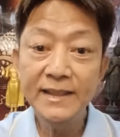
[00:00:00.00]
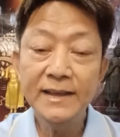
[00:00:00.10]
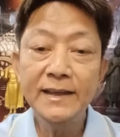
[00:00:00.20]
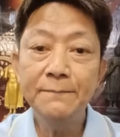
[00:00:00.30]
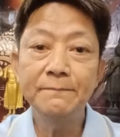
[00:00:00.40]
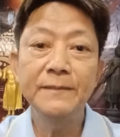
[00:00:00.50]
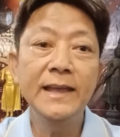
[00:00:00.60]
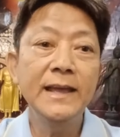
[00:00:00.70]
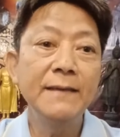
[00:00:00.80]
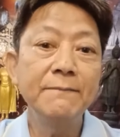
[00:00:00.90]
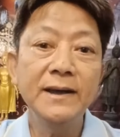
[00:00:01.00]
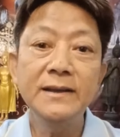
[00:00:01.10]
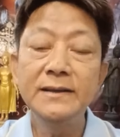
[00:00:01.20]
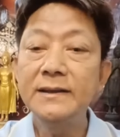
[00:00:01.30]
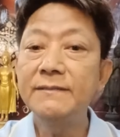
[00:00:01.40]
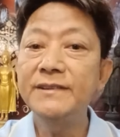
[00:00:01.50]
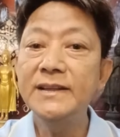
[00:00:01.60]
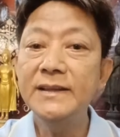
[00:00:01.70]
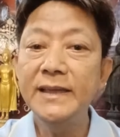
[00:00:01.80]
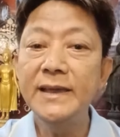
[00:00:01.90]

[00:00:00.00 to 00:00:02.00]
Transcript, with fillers: นะครับรายการพักเครื่องเรื่อง